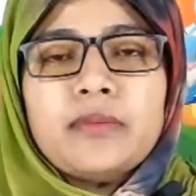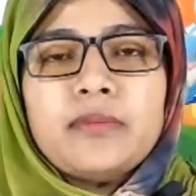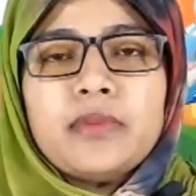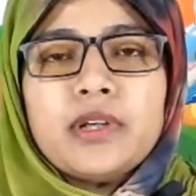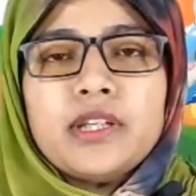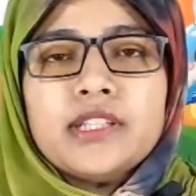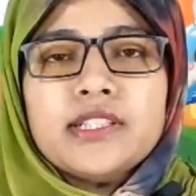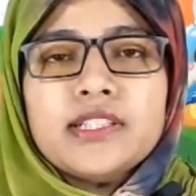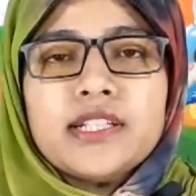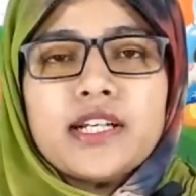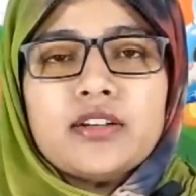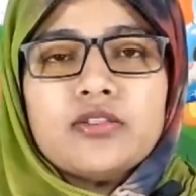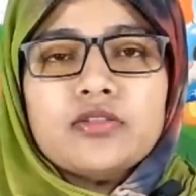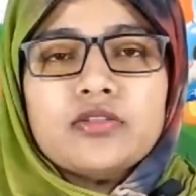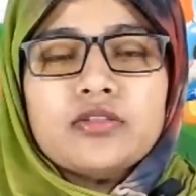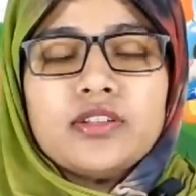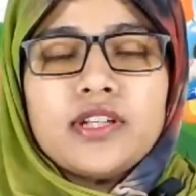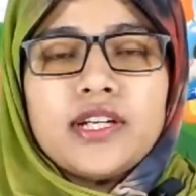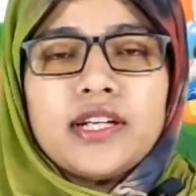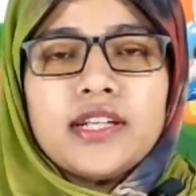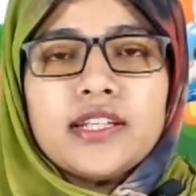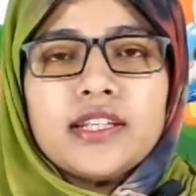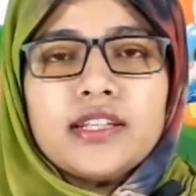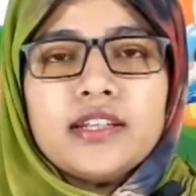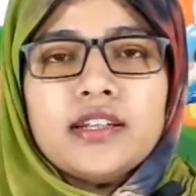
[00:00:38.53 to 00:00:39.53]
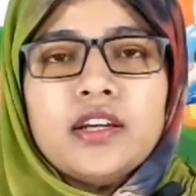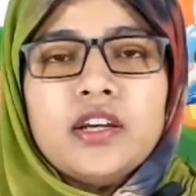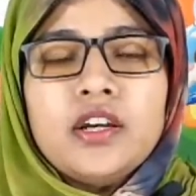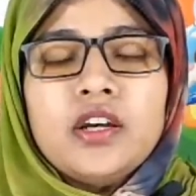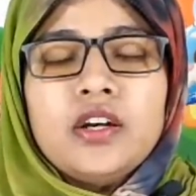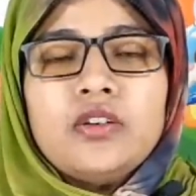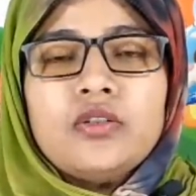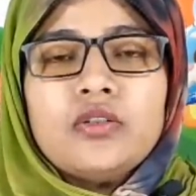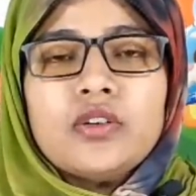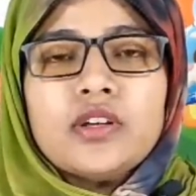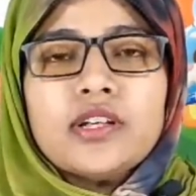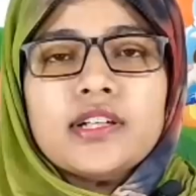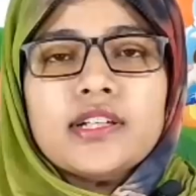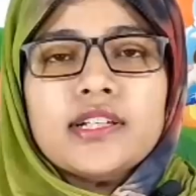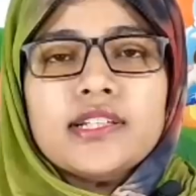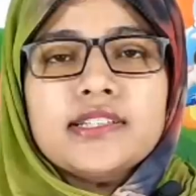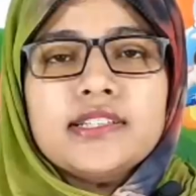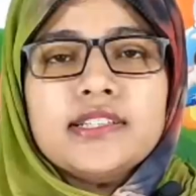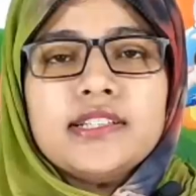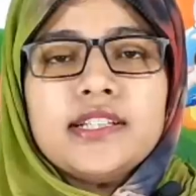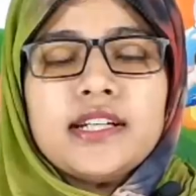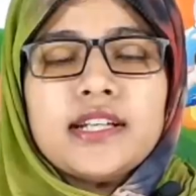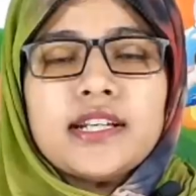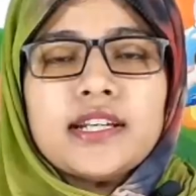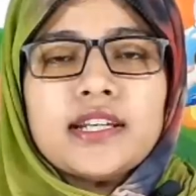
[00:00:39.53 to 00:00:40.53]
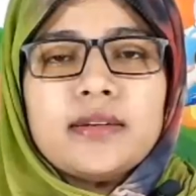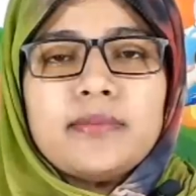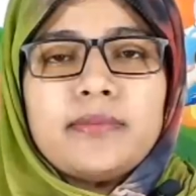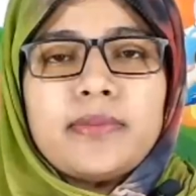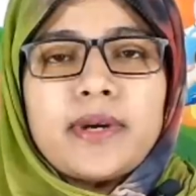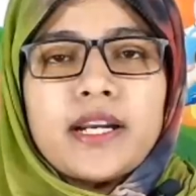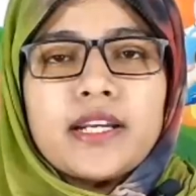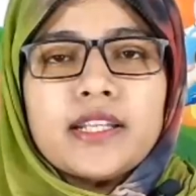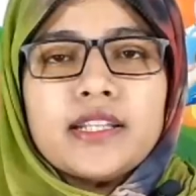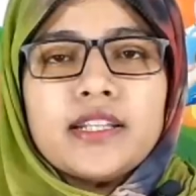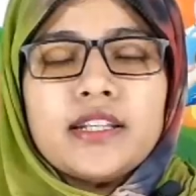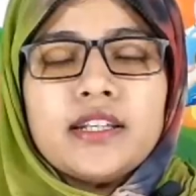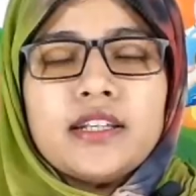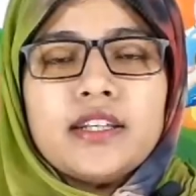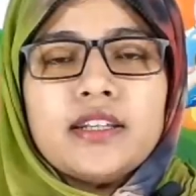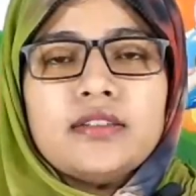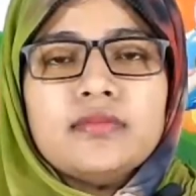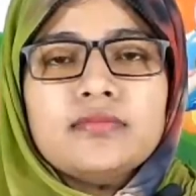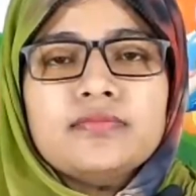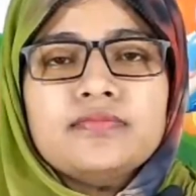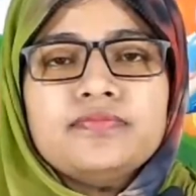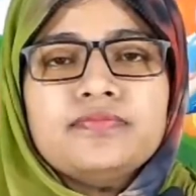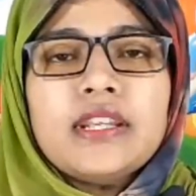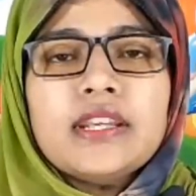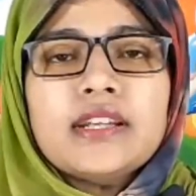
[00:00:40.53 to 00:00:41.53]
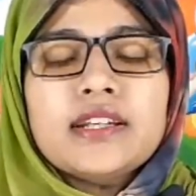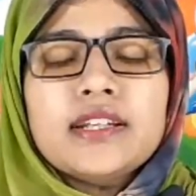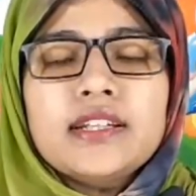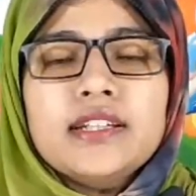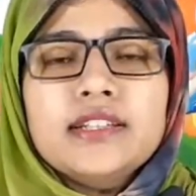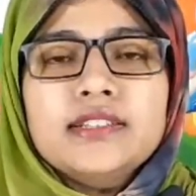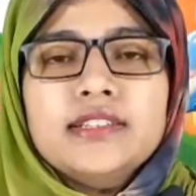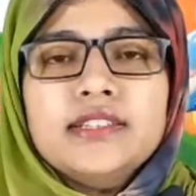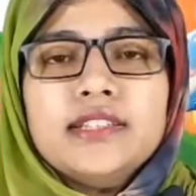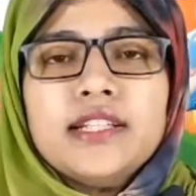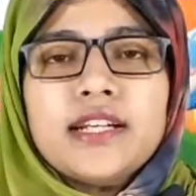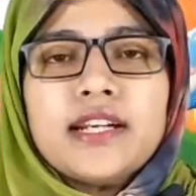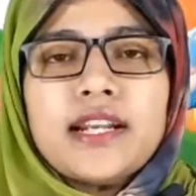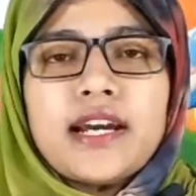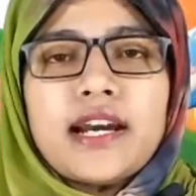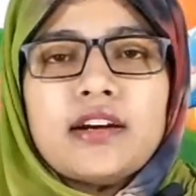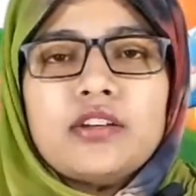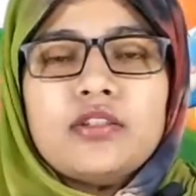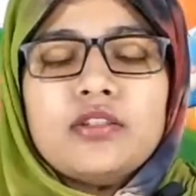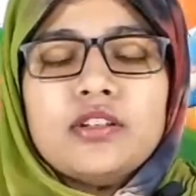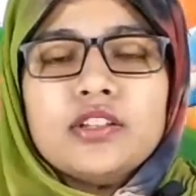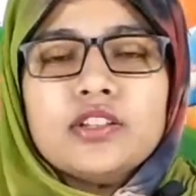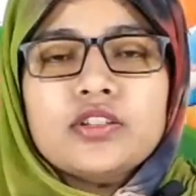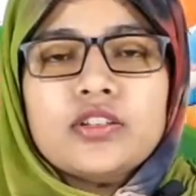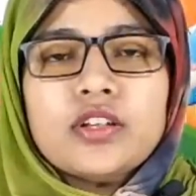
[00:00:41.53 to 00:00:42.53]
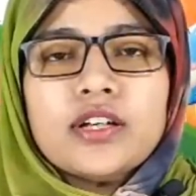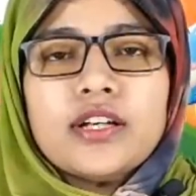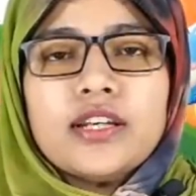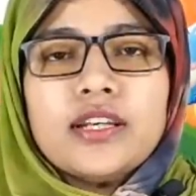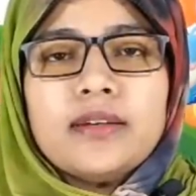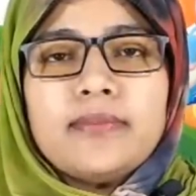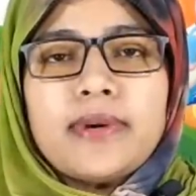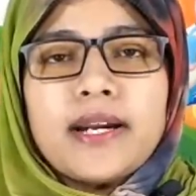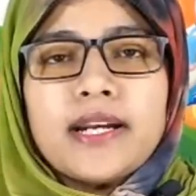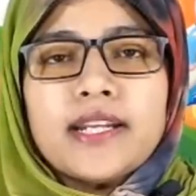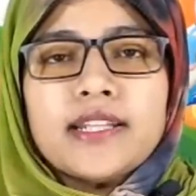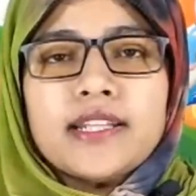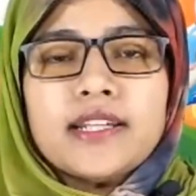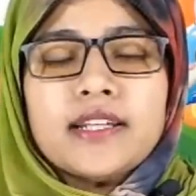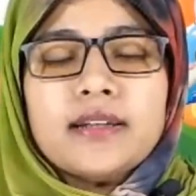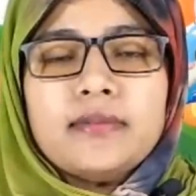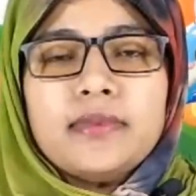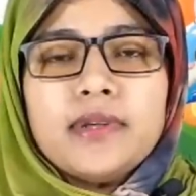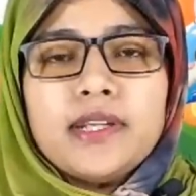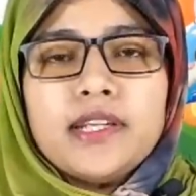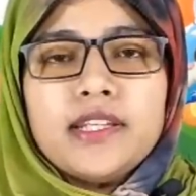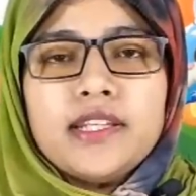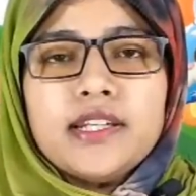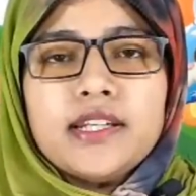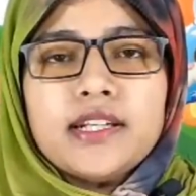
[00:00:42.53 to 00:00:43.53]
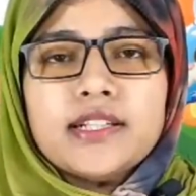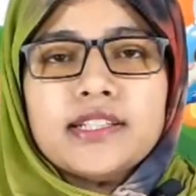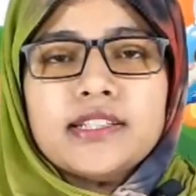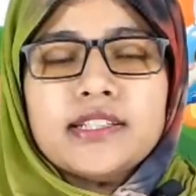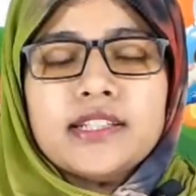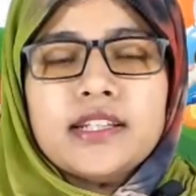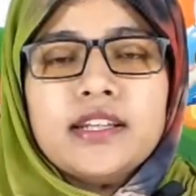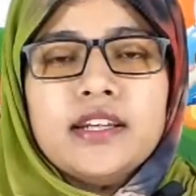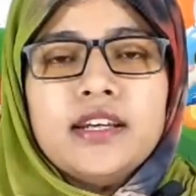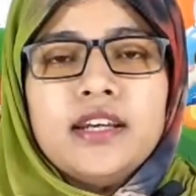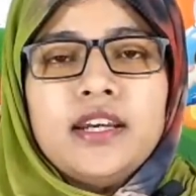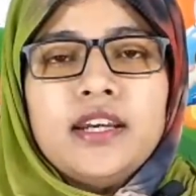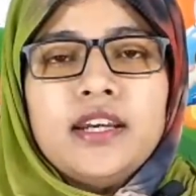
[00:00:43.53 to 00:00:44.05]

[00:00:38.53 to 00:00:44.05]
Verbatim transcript: বলে জানো তো ডাডি ওই ক্রেজিটা নাকি বাড়িতে নেই ক্রেজিটা রাগ হয়ে সকালে বাড়ি থেকে বেরিয়ে গেছে